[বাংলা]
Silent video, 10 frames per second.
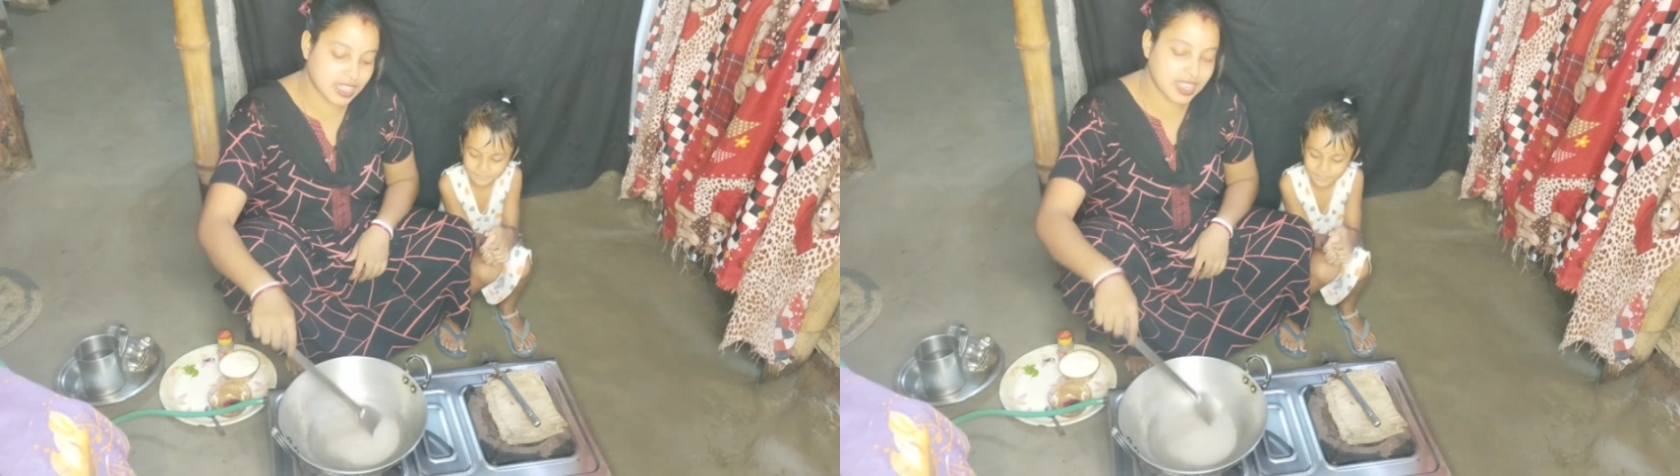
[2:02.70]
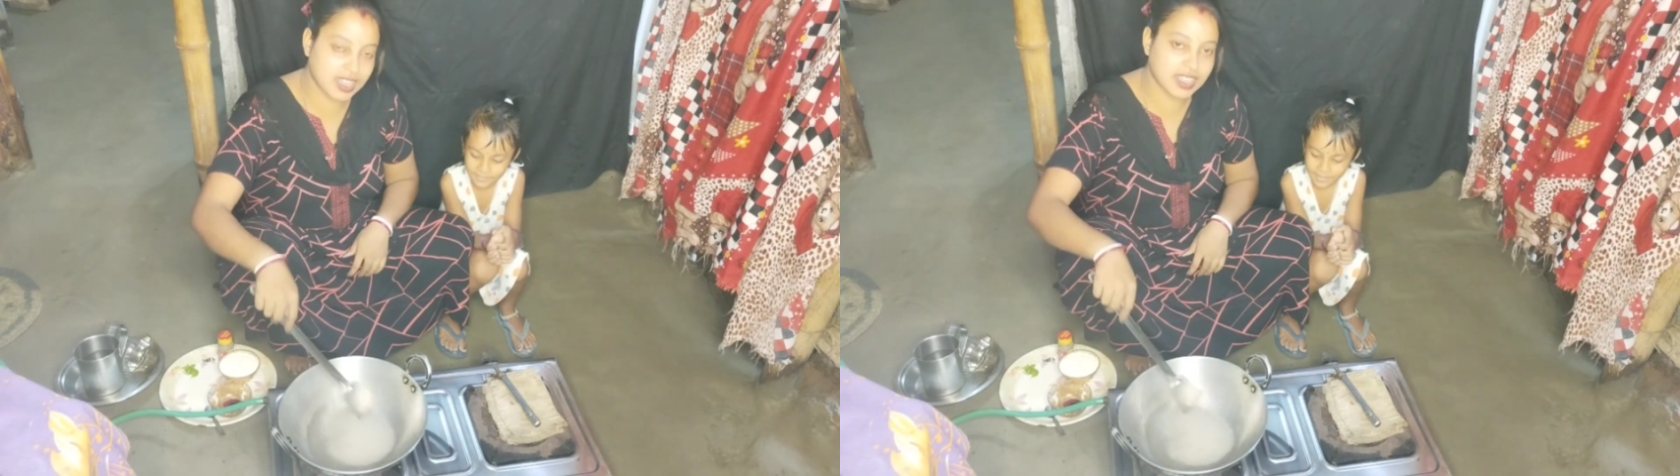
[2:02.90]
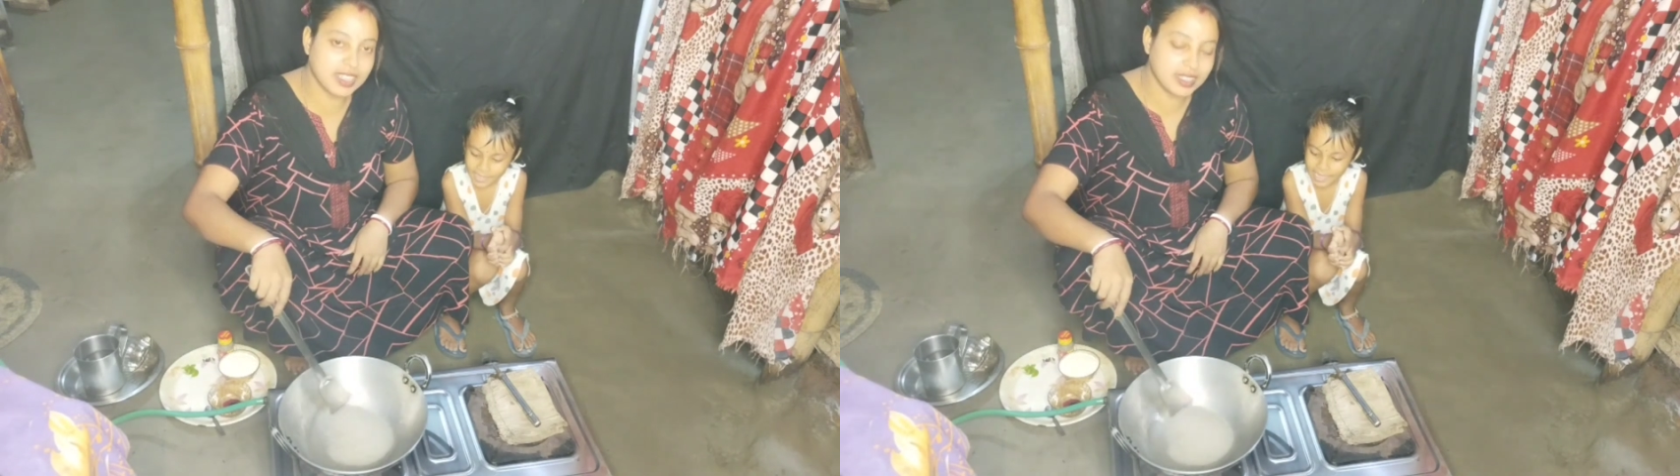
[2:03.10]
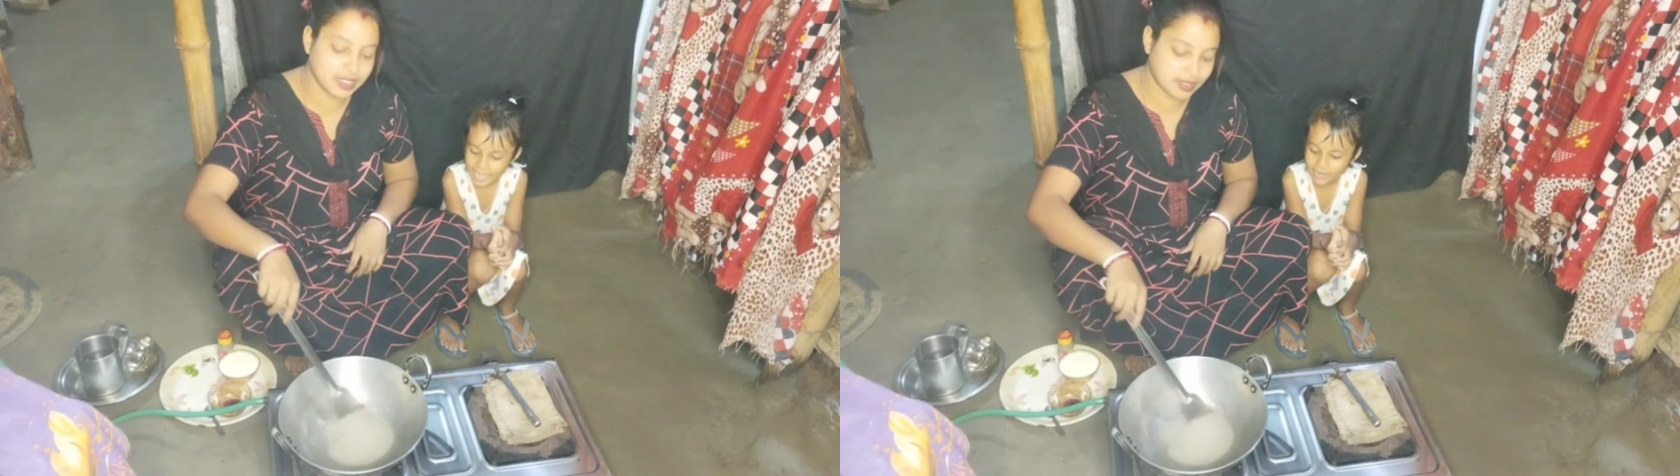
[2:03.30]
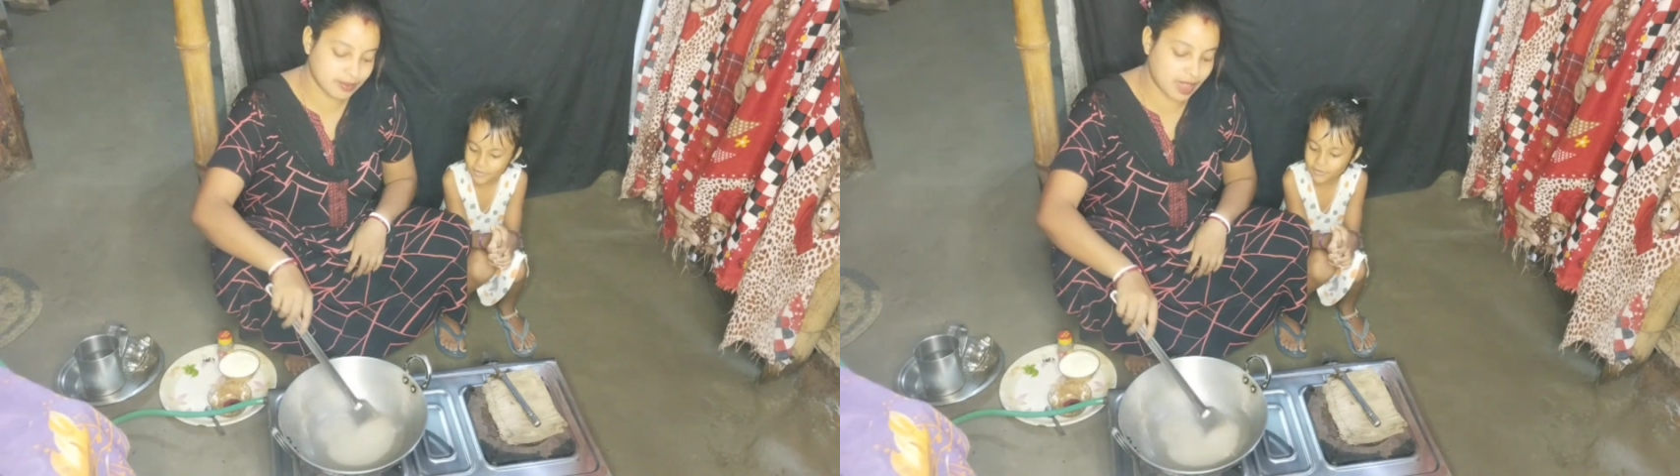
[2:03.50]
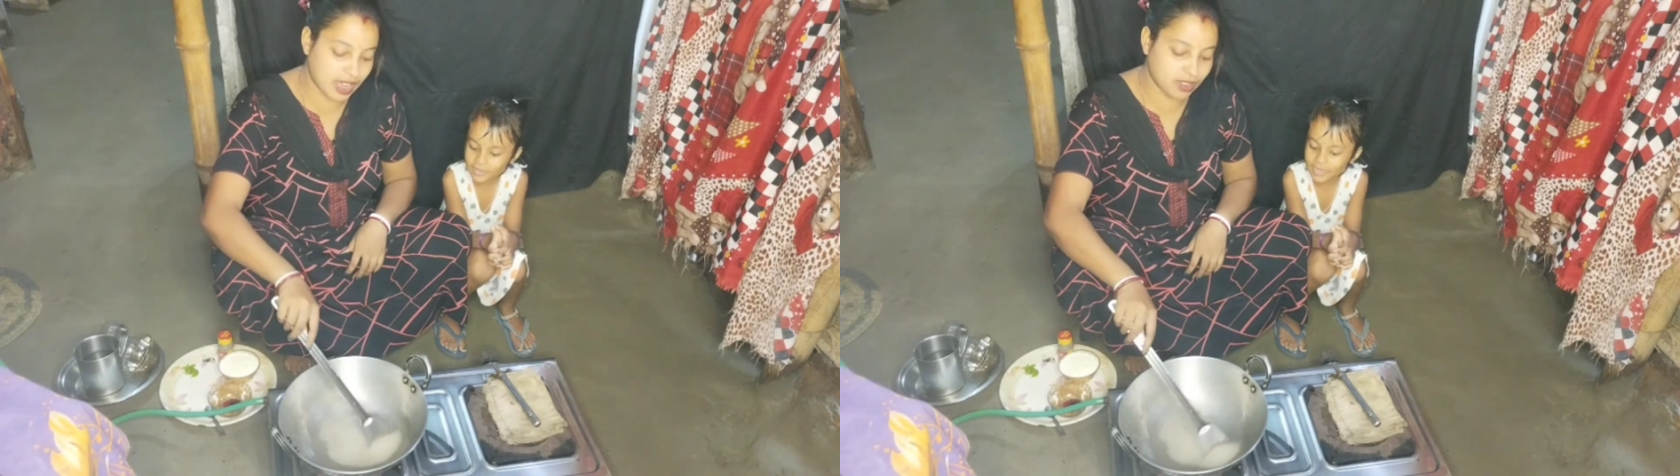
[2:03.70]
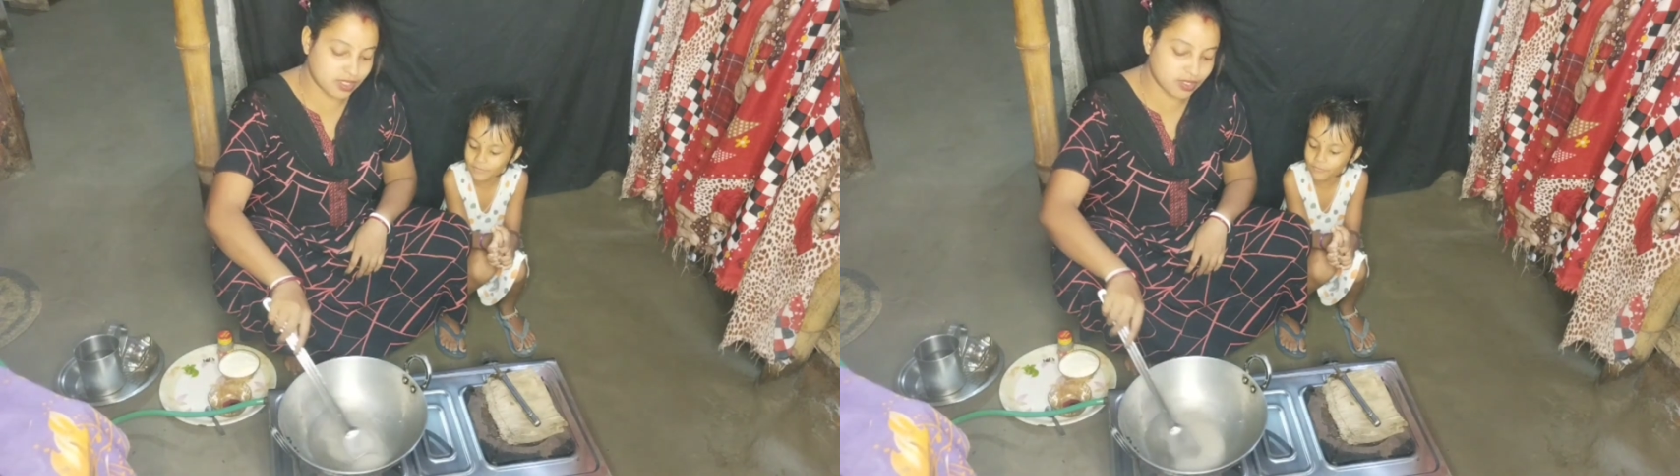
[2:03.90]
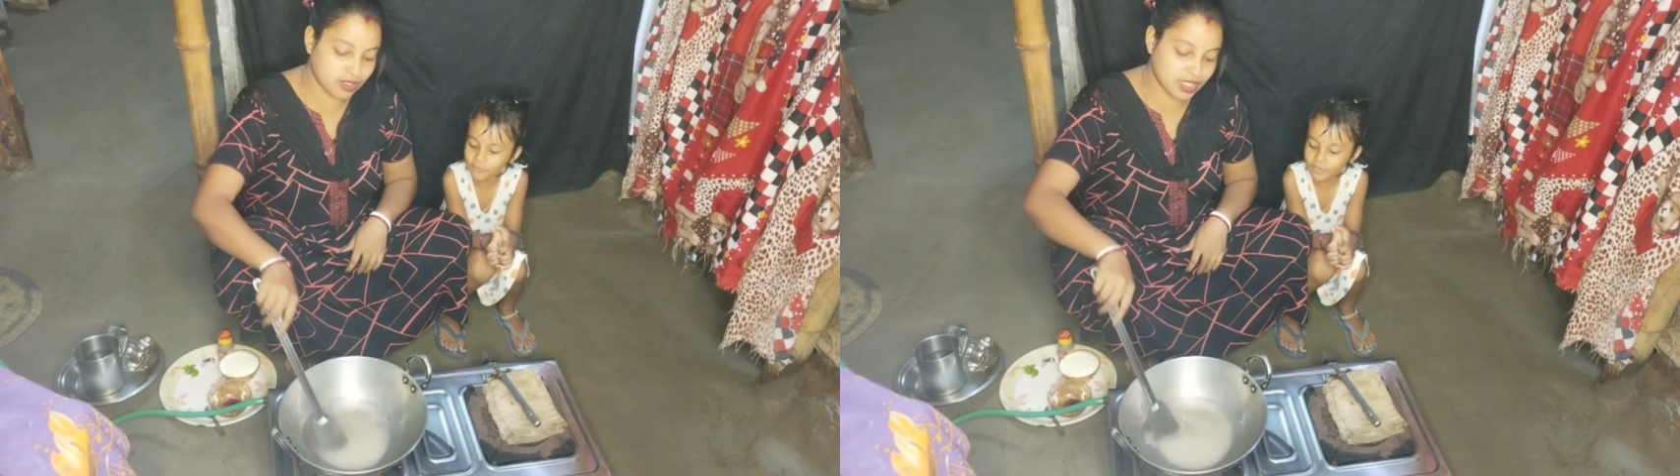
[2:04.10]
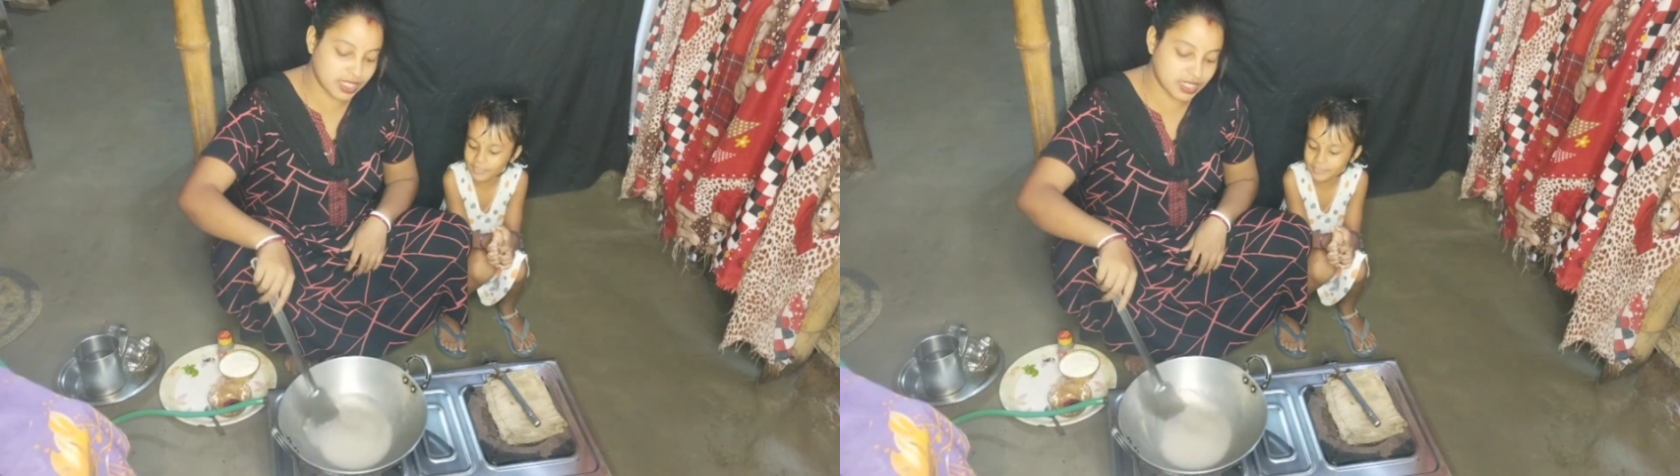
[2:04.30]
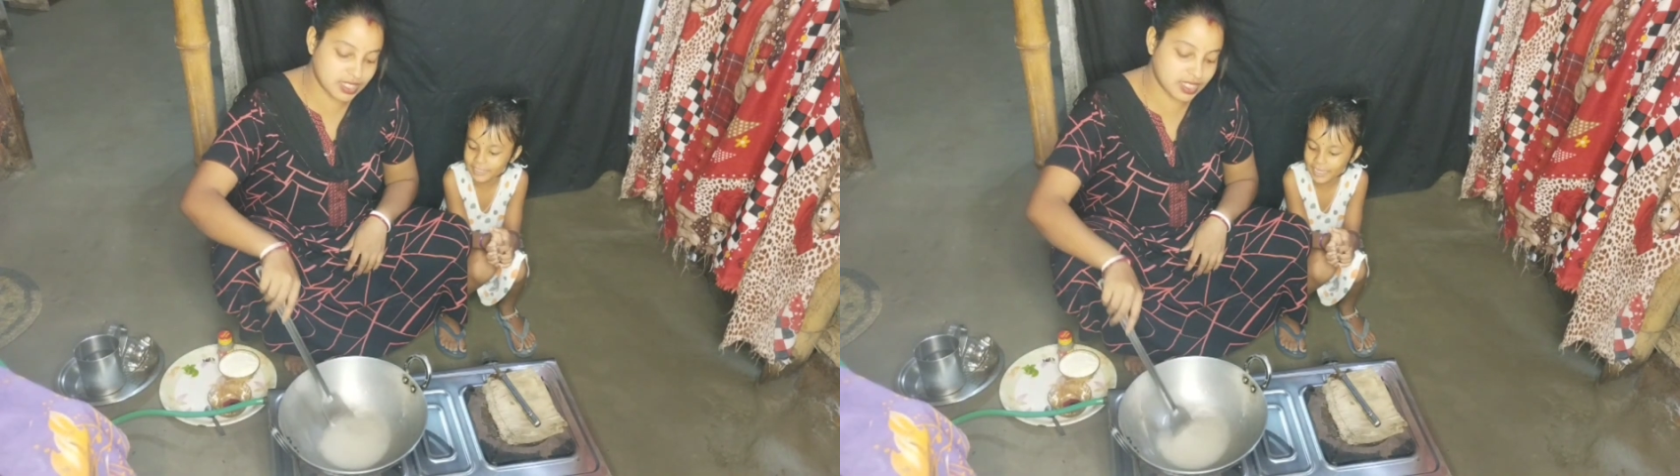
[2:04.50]
শিরাটাকে ভালো করে গলিয়ে
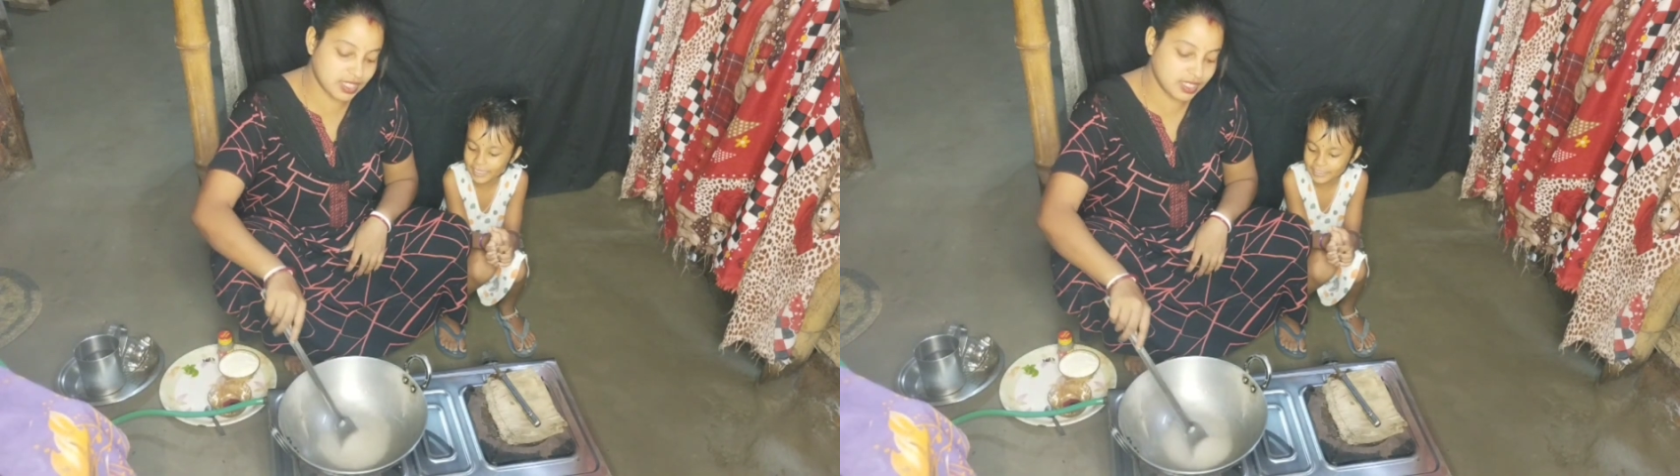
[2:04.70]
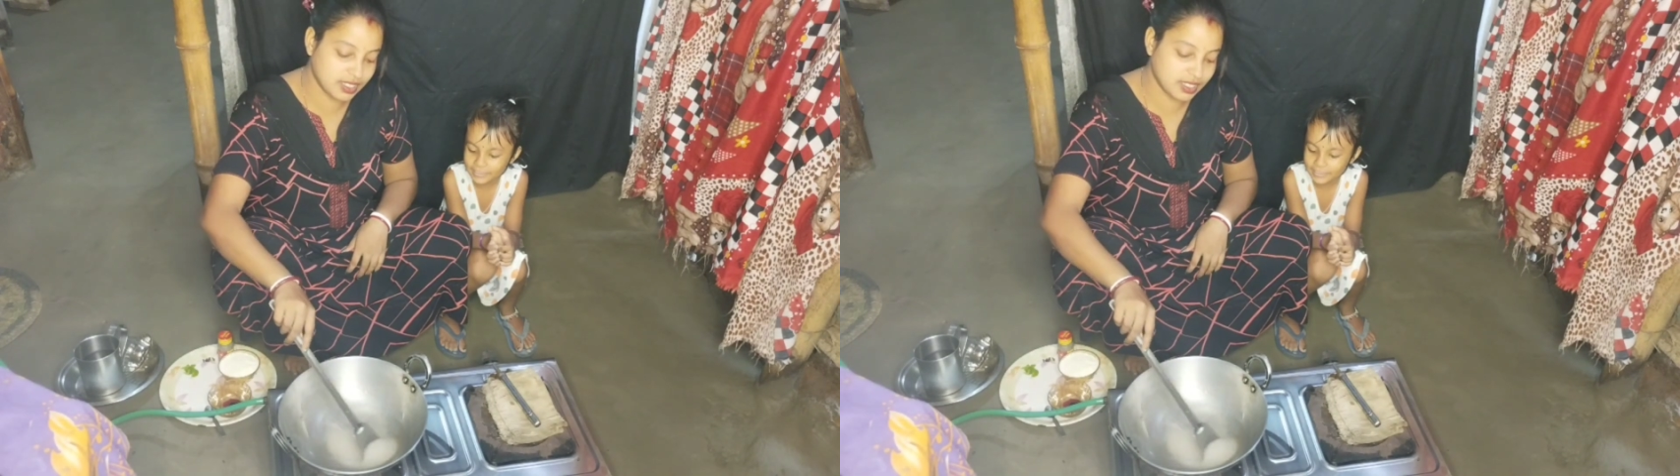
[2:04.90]
নিচ্ছি